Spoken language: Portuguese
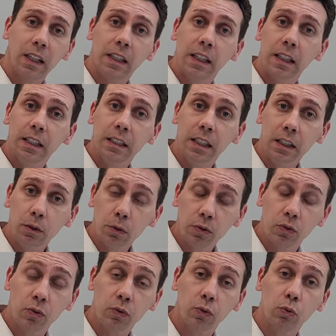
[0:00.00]

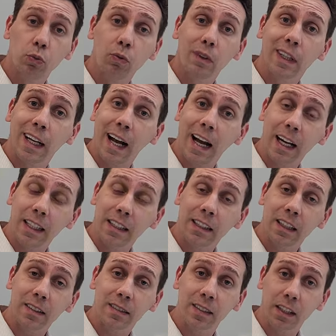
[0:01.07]
caninos com cárie
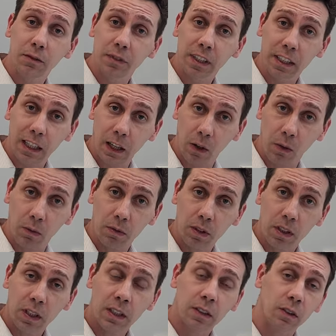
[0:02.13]
na cervical.